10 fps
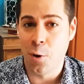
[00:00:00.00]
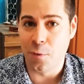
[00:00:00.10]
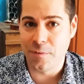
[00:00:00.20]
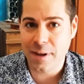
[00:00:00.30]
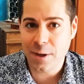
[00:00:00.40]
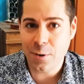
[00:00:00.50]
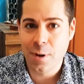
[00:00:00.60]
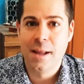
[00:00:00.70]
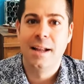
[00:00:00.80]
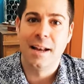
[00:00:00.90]

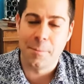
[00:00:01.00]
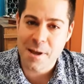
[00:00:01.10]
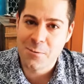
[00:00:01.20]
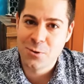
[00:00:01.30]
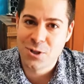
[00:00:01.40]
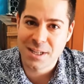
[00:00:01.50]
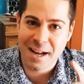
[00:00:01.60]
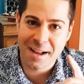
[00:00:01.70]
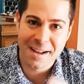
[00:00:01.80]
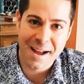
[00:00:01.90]
ovvero la mia
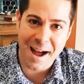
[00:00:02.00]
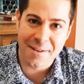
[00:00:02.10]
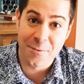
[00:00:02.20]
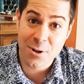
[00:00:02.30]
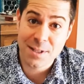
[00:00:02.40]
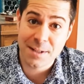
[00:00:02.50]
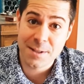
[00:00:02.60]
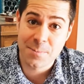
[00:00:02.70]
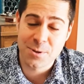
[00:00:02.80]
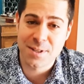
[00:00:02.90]
cucina a vostra
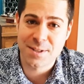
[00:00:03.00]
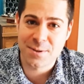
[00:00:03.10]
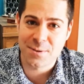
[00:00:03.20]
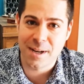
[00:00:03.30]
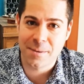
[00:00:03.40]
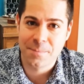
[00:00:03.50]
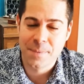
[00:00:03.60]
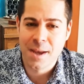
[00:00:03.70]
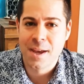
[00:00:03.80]
disposizione.